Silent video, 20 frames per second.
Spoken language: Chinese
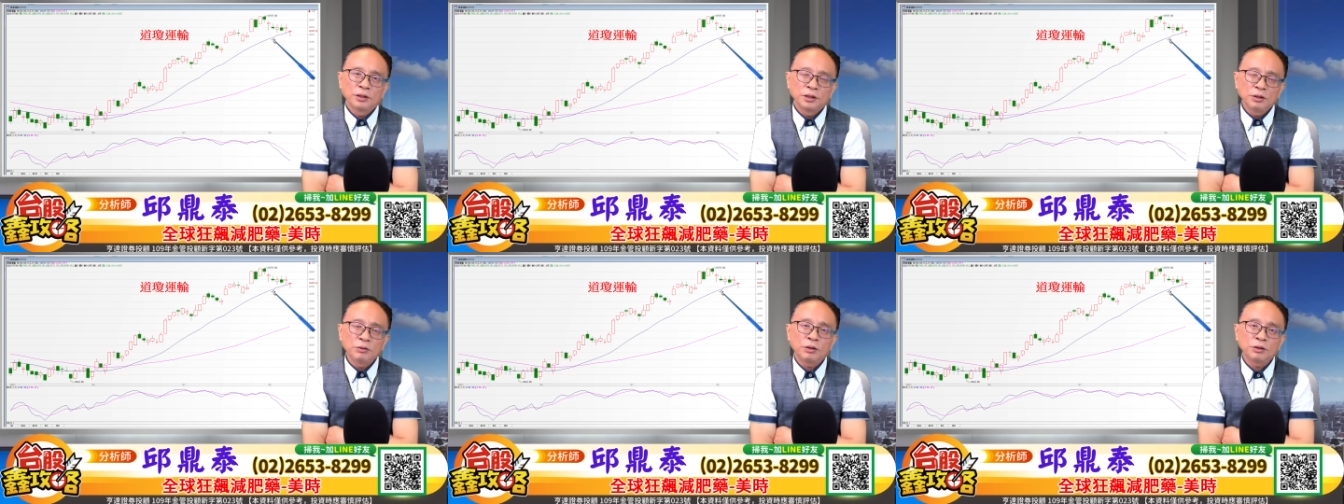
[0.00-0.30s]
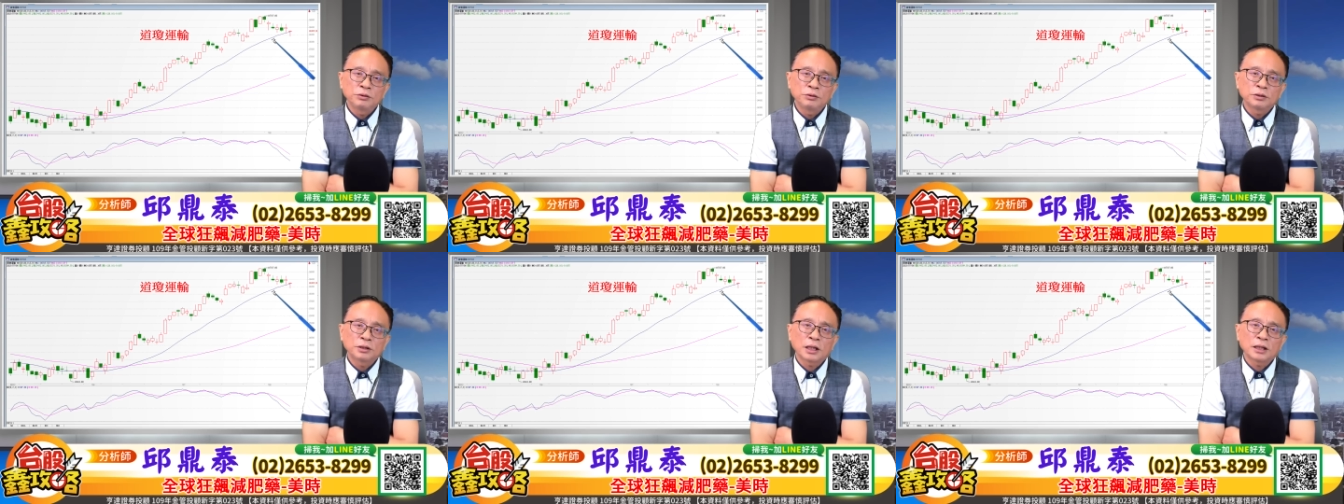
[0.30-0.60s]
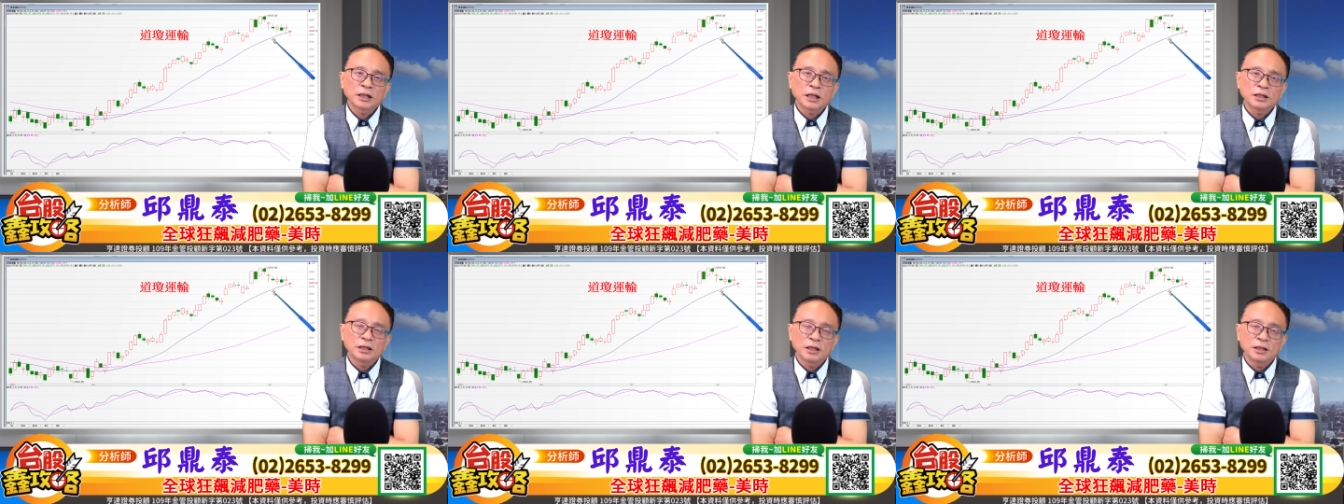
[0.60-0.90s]
另外就是大家
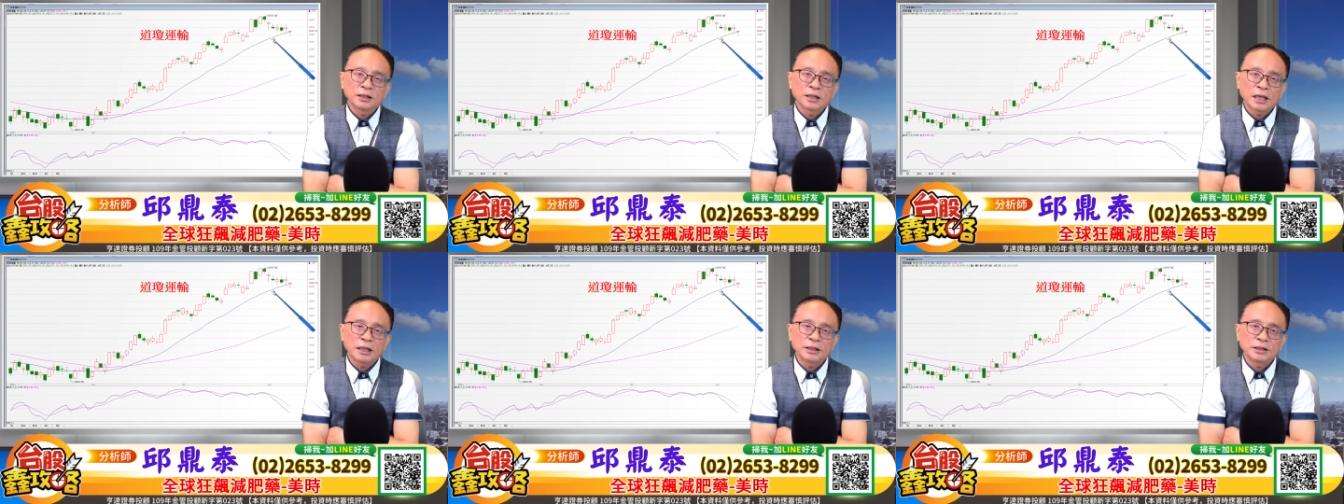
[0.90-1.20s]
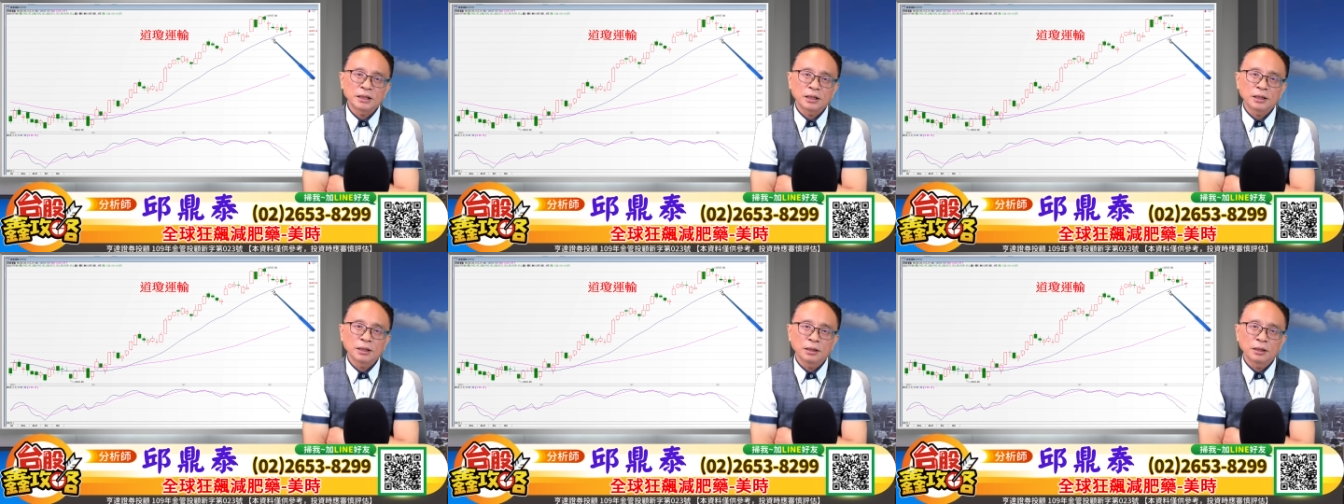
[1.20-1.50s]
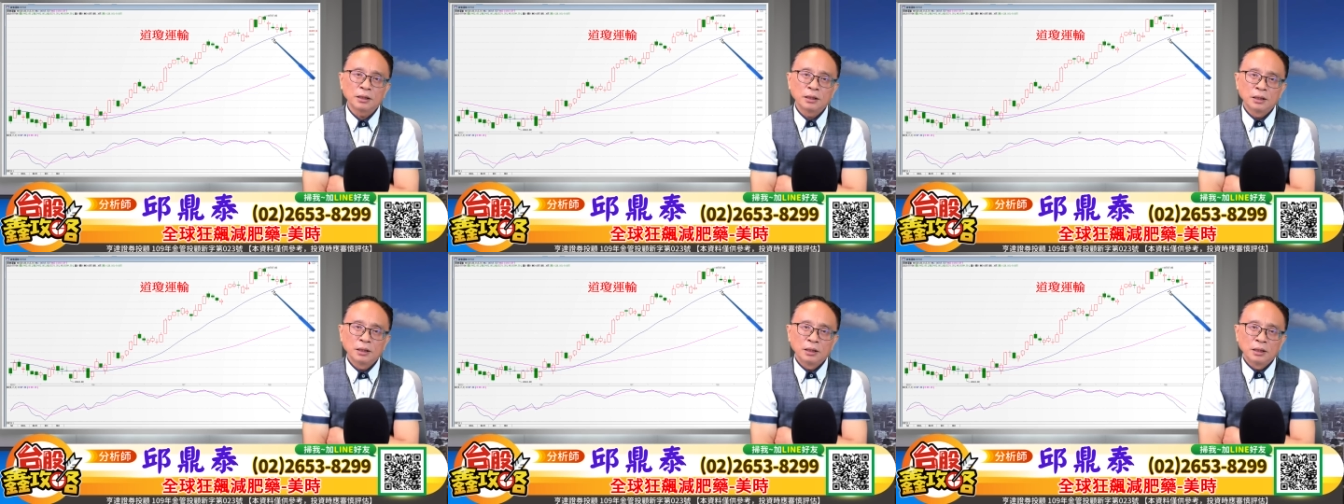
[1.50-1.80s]
在等待这
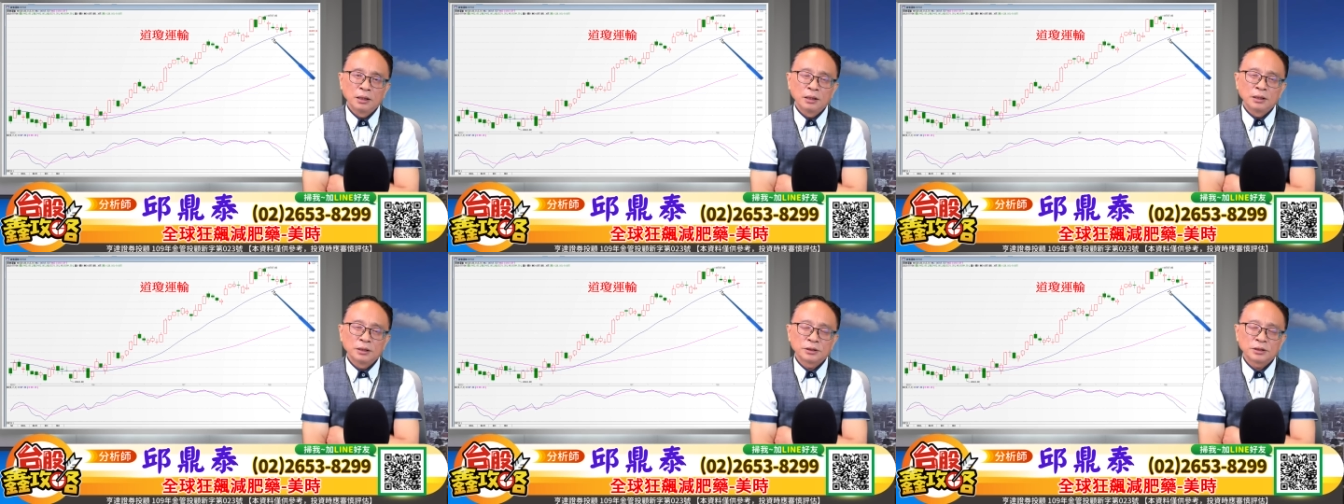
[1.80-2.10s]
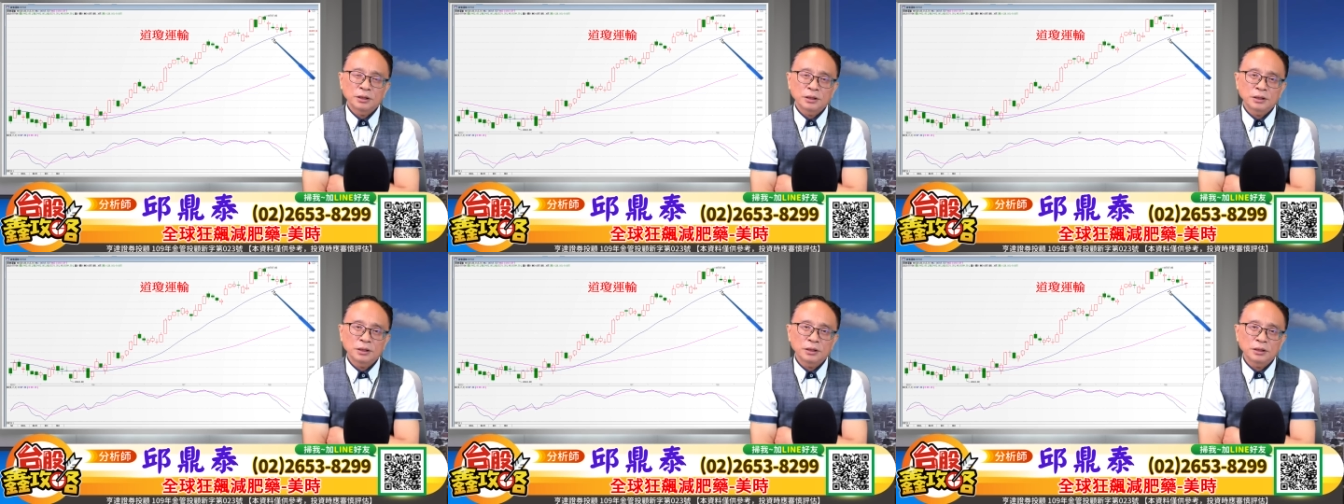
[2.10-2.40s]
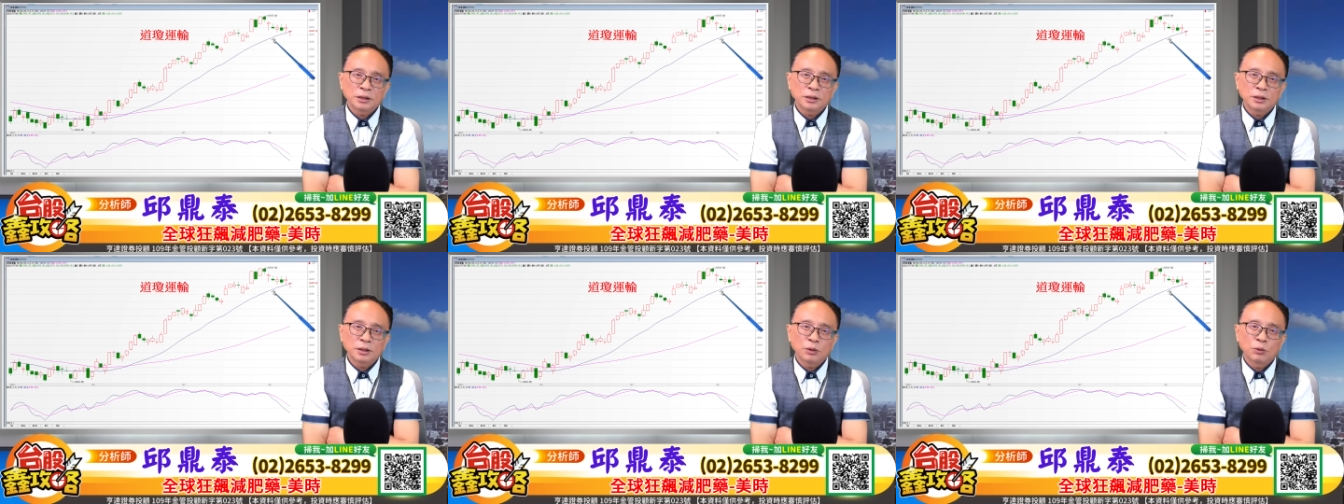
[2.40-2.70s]
个这
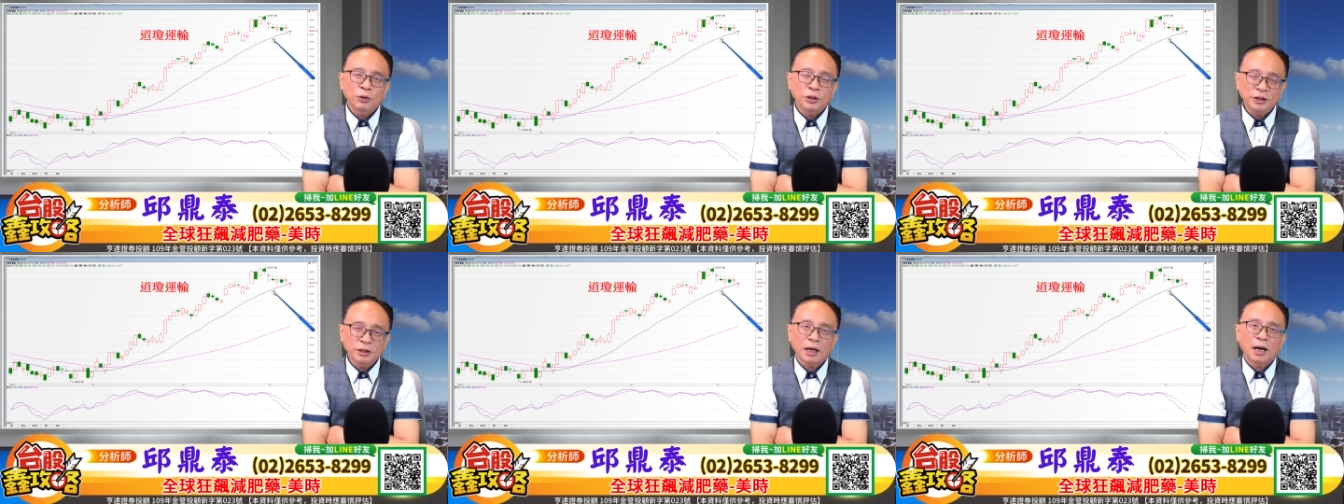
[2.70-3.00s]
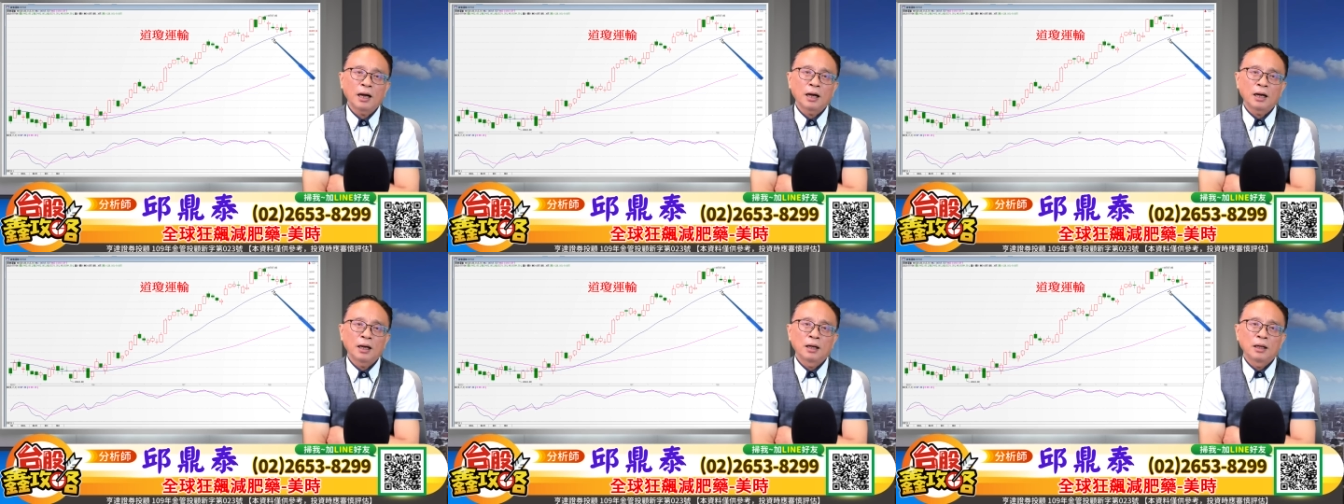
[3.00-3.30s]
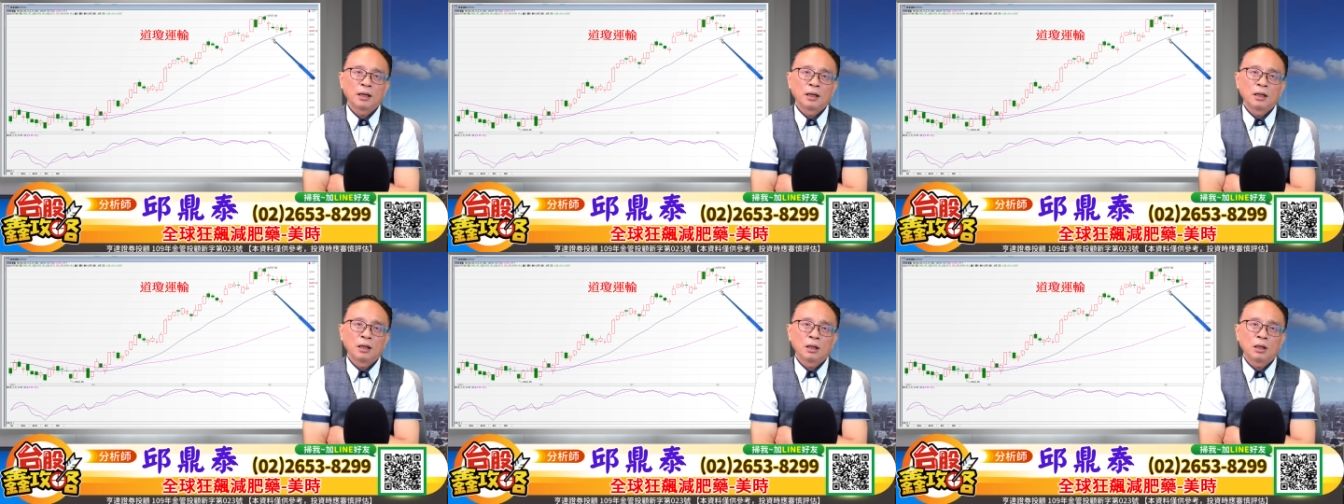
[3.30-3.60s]
个辉达
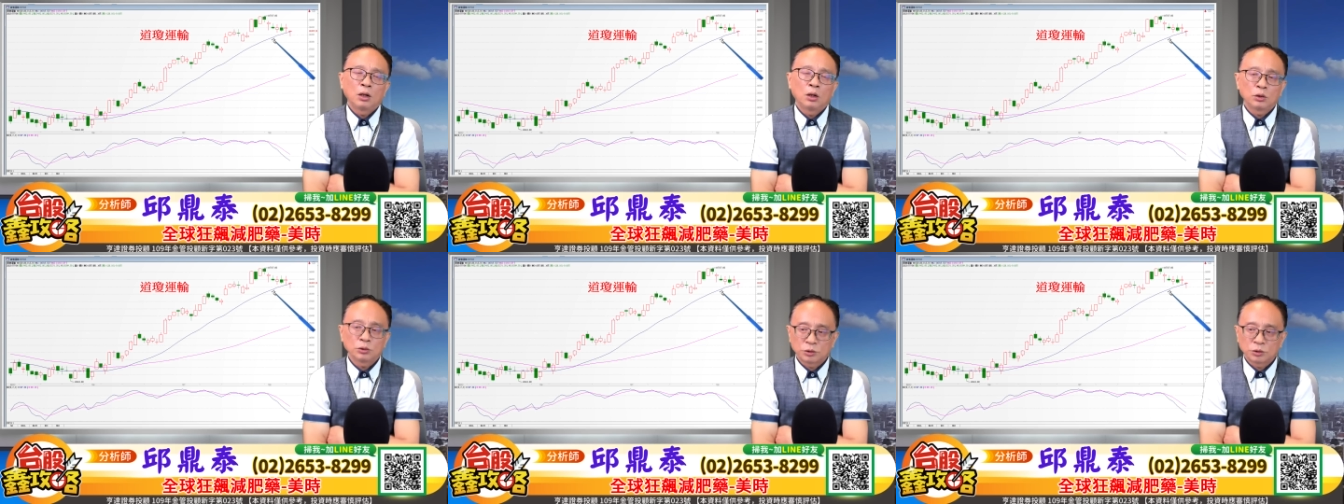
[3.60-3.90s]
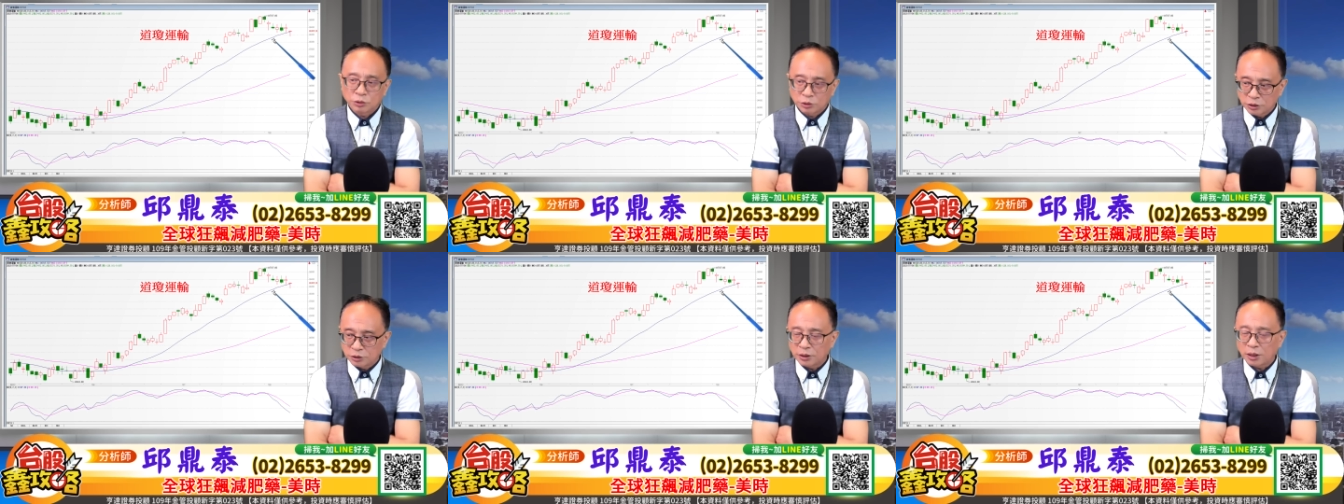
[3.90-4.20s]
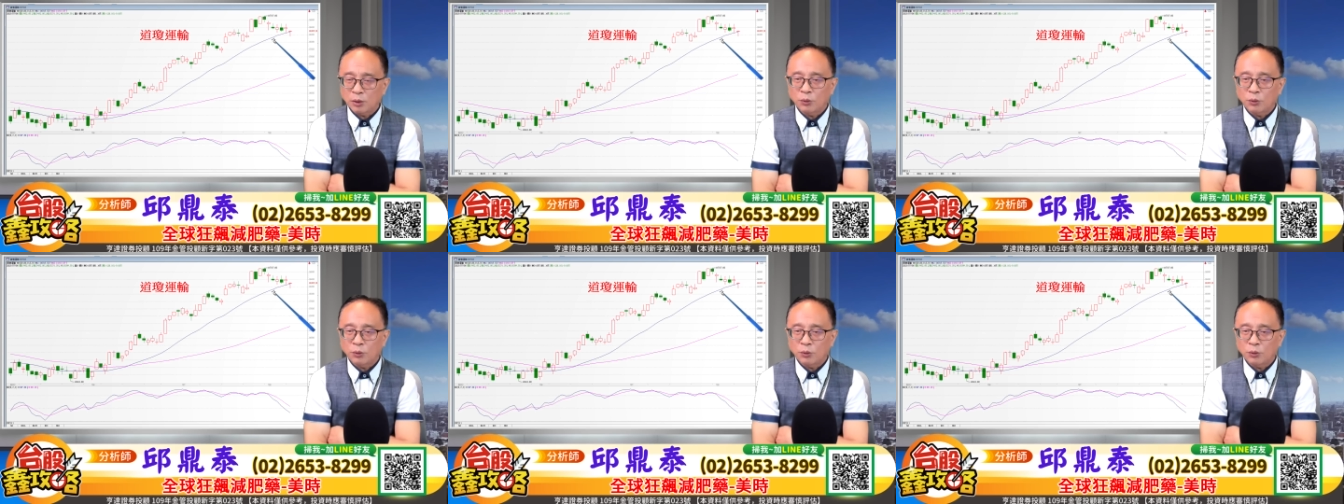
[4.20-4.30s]
哦，就等待